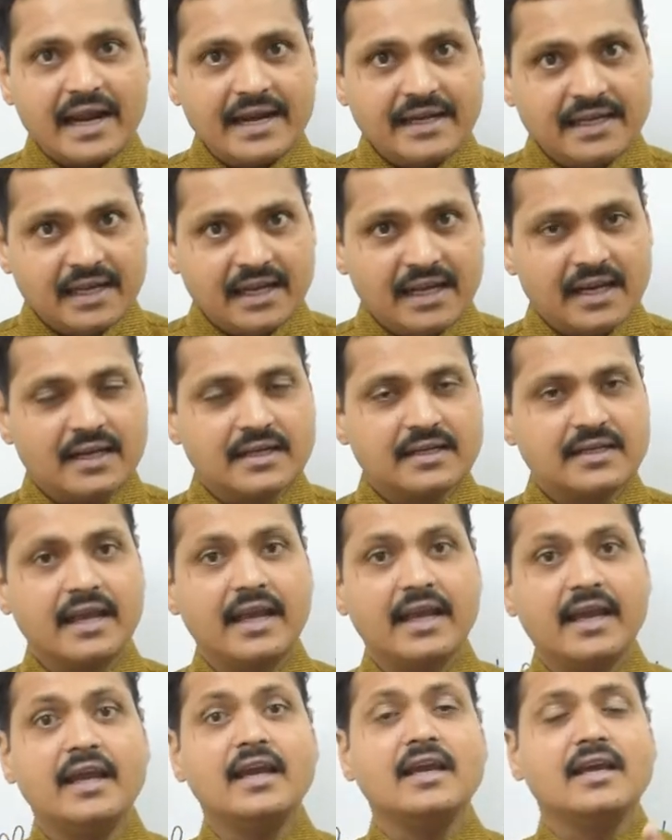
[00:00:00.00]
రైటింగ్ అంటే
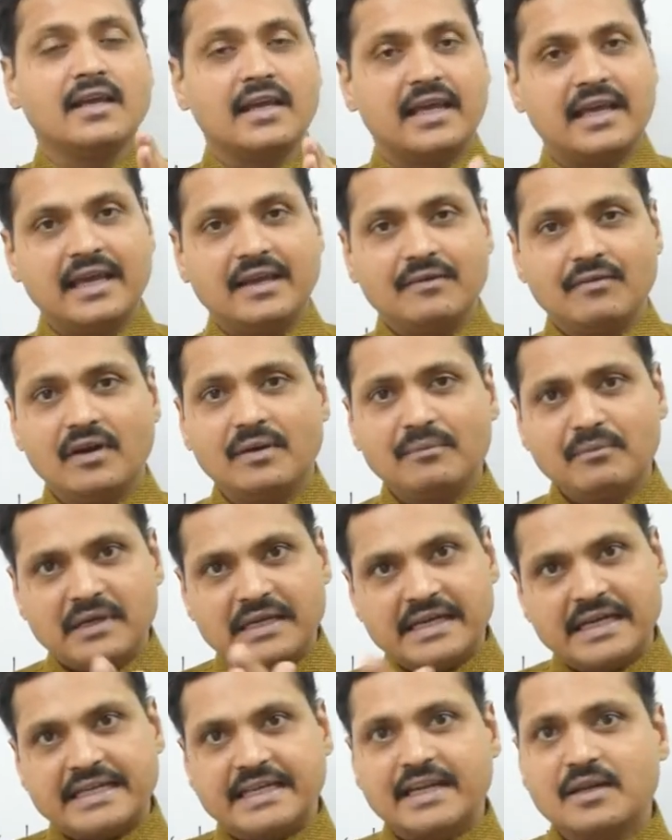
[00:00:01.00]
కేవలం
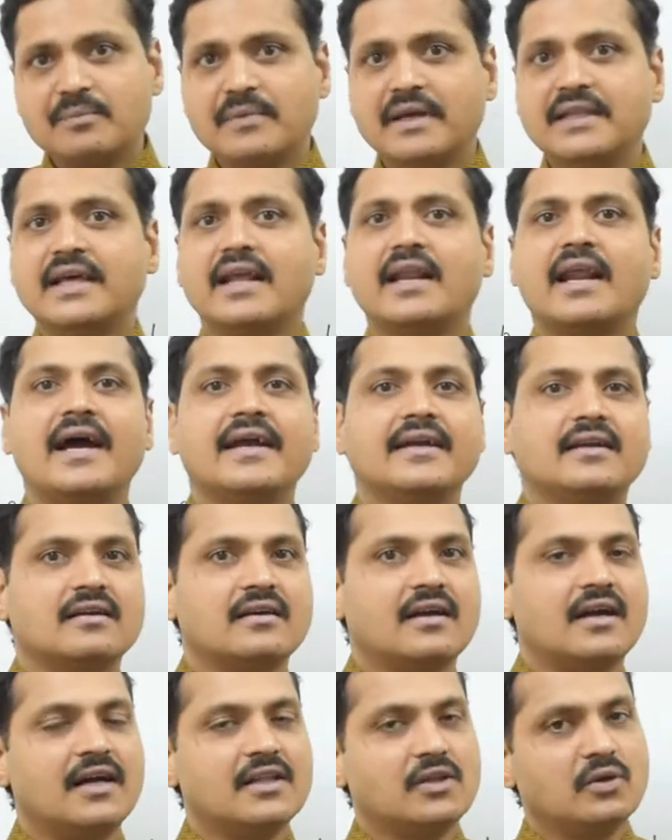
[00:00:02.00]
లెటర్ మీదే రాయటం
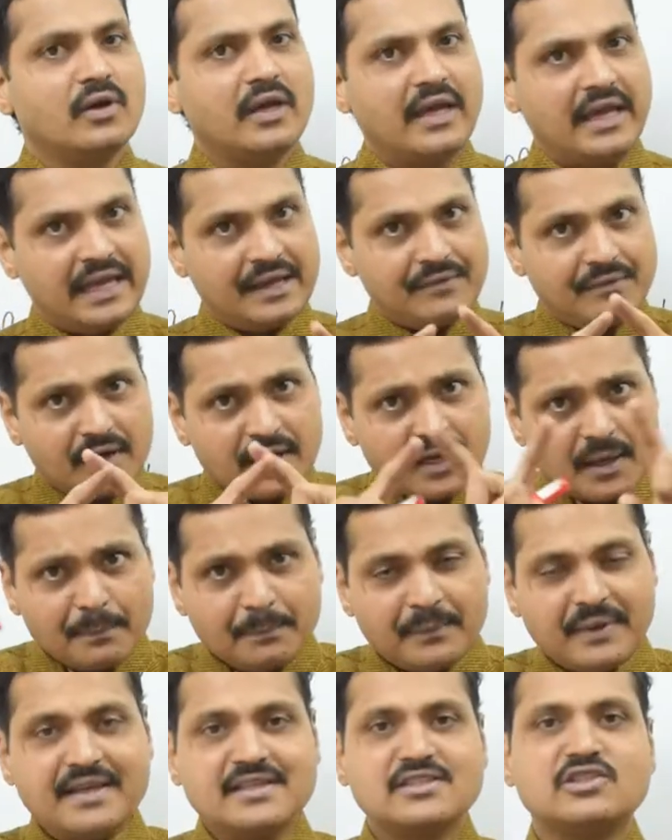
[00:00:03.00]
కాదు ఏమన్నా
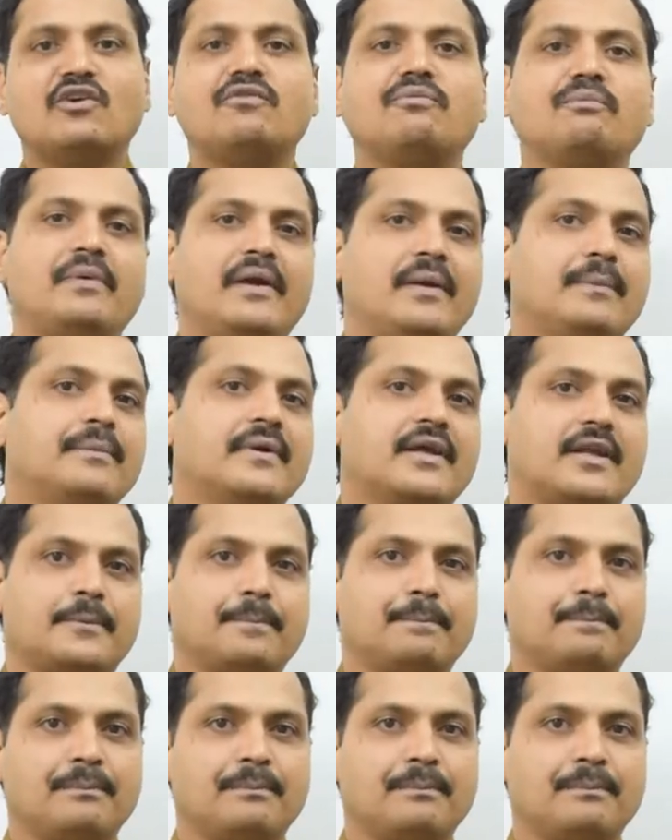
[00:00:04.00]
పీస్ ఆఫ్ పేపర్